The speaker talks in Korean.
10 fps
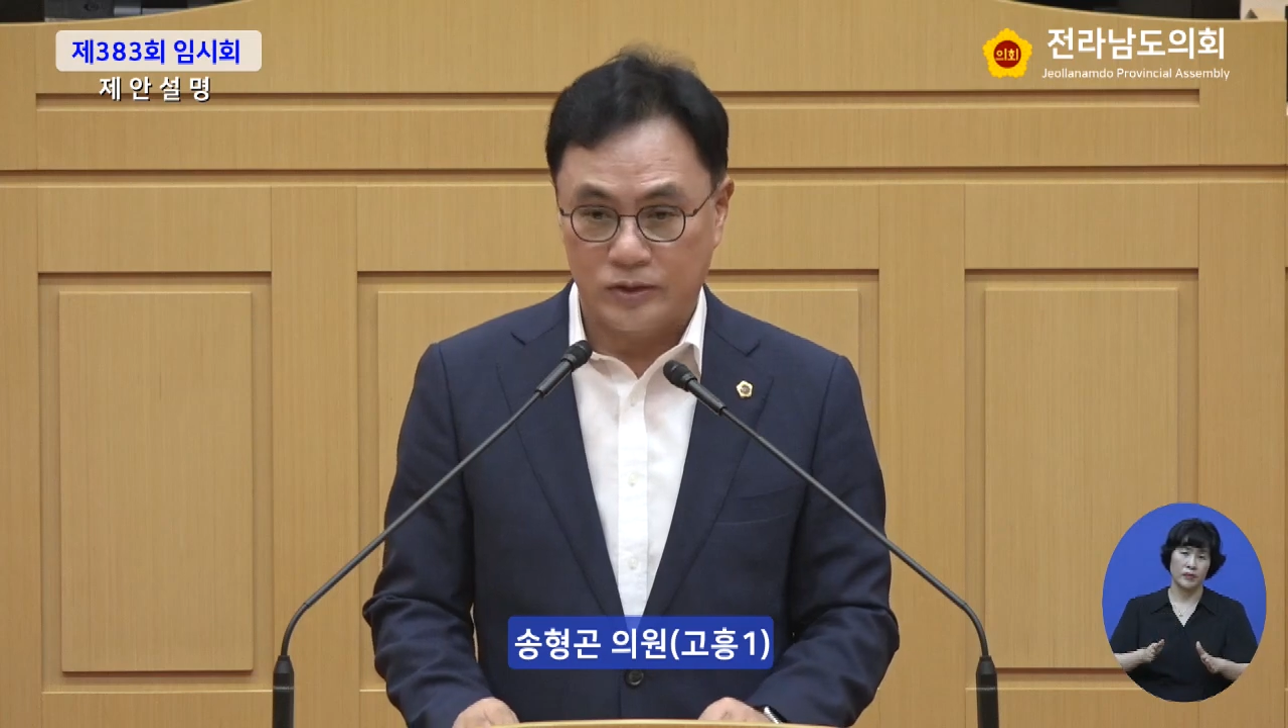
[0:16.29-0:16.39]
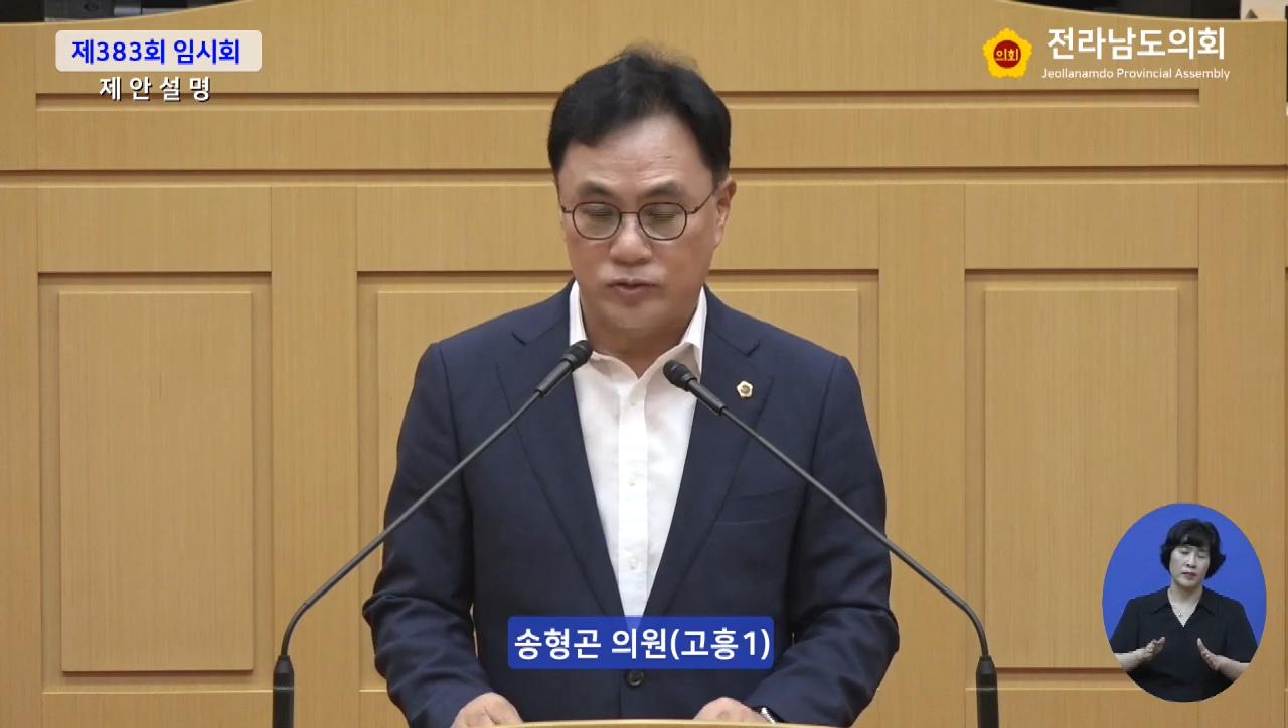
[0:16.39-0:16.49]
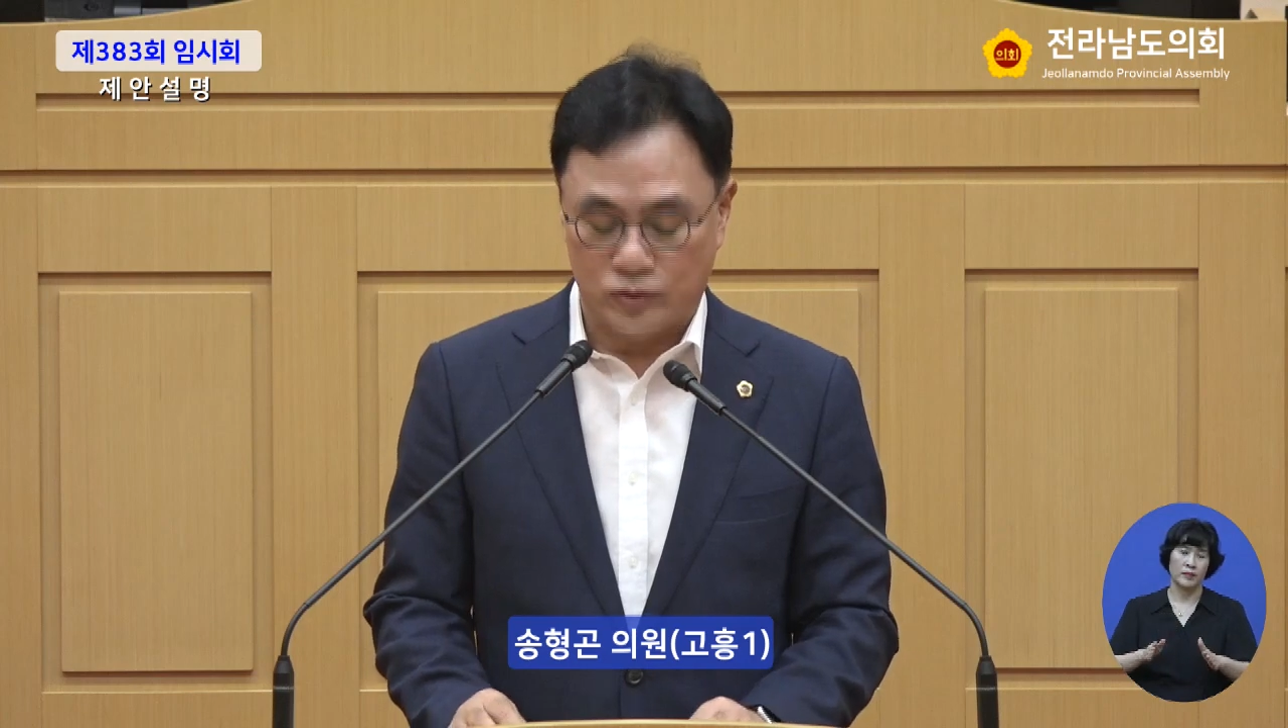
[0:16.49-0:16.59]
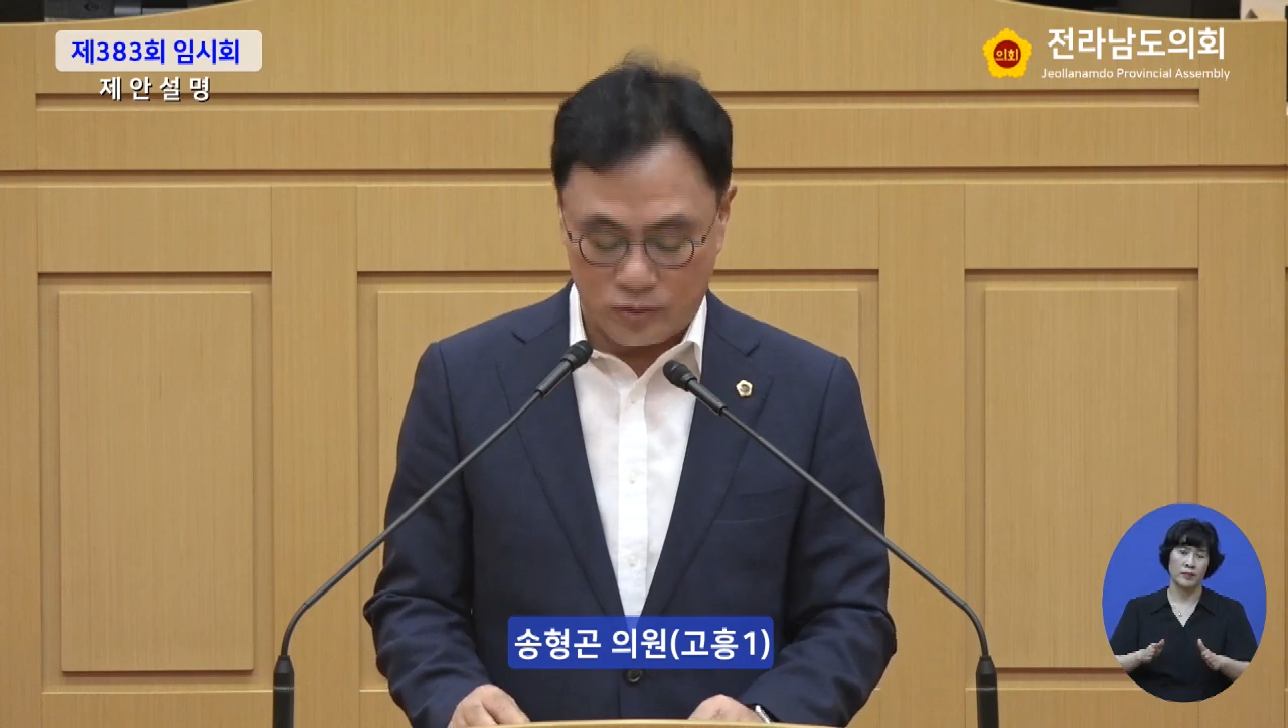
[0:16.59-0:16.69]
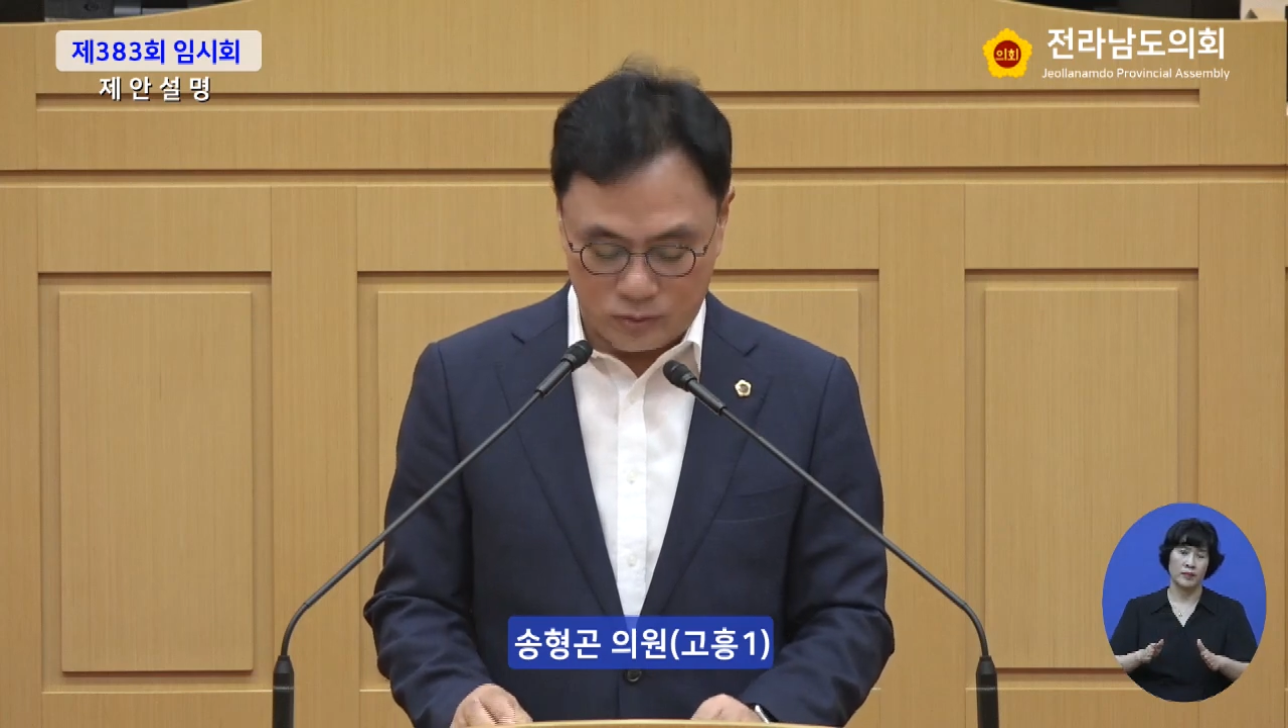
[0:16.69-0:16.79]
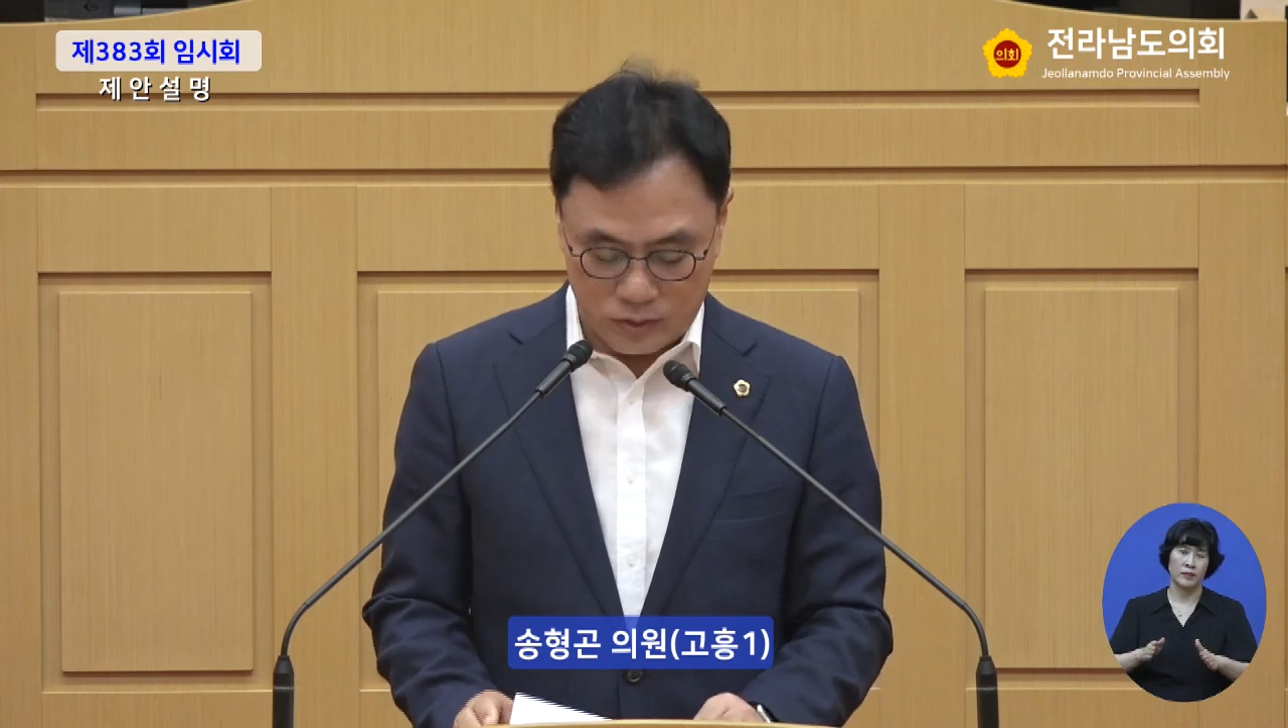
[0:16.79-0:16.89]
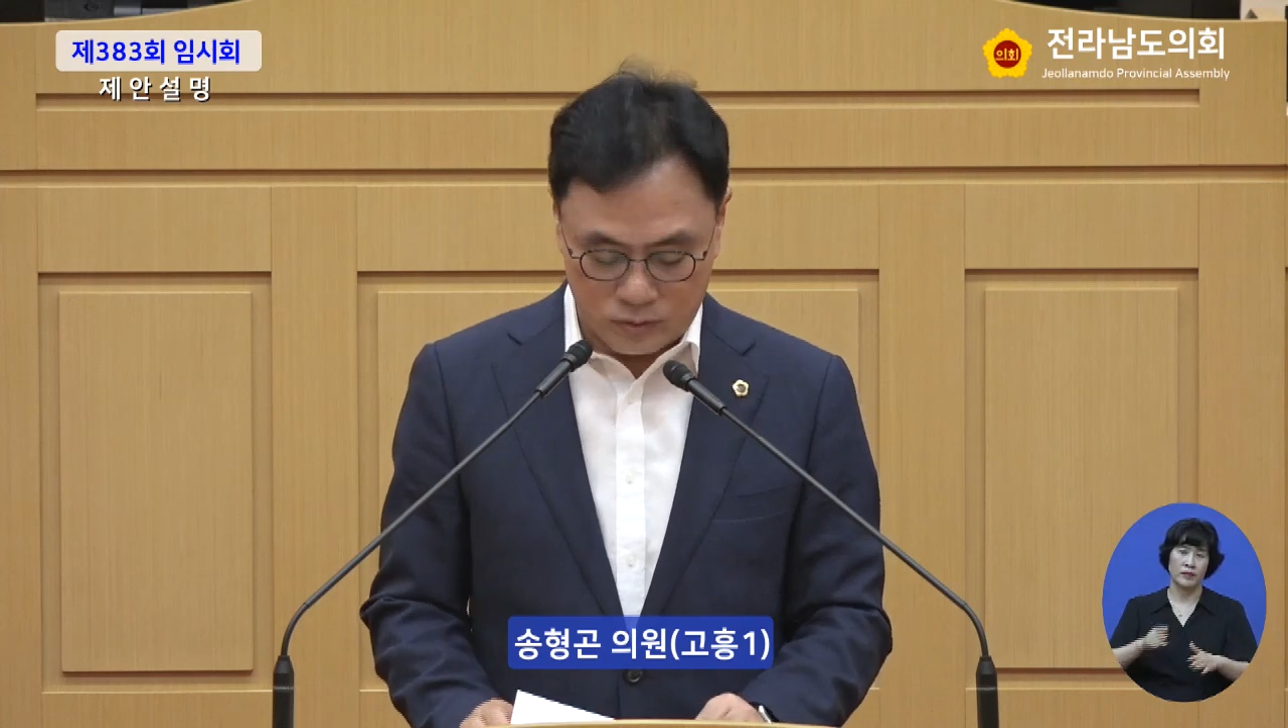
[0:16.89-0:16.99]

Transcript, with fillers: 송영곤